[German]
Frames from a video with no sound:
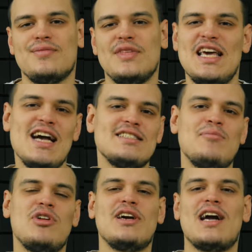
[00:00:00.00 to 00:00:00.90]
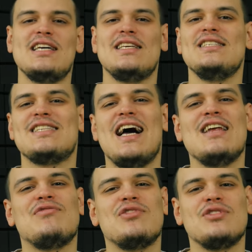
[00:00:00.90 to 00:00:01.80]
Die erste Möglichkeit ist,
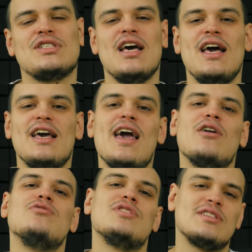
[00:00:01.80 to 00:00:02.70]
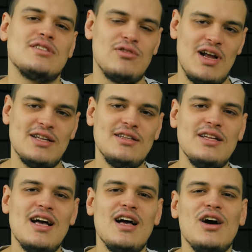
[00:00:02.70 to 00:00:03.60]
alle Fotos
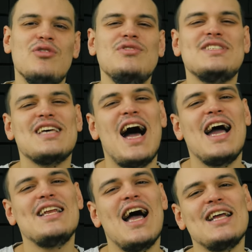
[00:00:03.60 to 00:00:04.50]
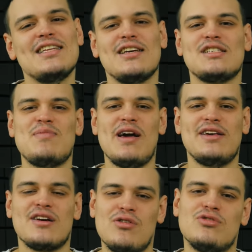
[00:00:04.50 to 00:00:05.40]
herunterzuladen und einen anderen
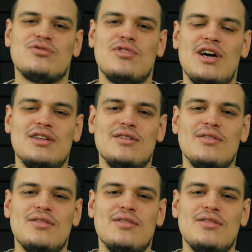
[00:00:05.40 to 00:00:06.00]
Speicher hochzuladen.